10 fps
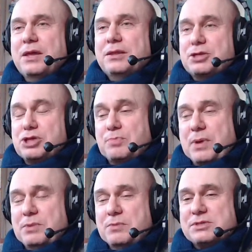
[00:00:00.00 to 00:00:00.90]
Значит,
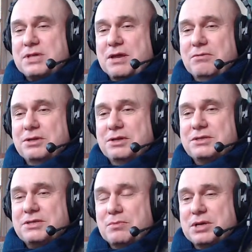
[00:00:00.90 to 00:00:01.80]
помимо заявленных
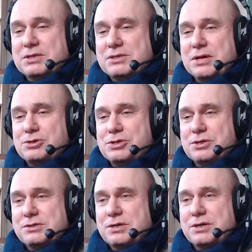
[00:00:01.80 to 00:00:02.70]
тем,
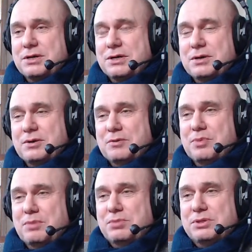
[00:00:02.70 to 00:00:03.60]
касающихся э,
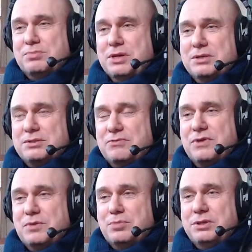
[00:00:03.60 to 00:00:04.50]
борьбы с пьянством в
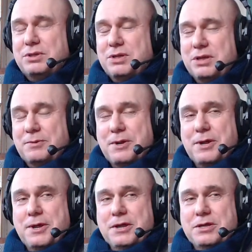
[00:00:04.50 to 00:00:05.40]
ГИБДД
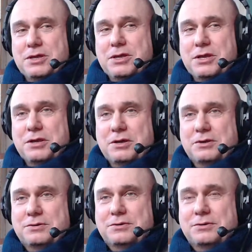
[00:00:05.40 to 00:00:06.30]
и...
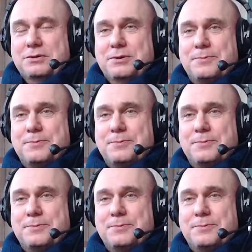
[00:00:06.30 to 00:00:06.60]
Э, где, где,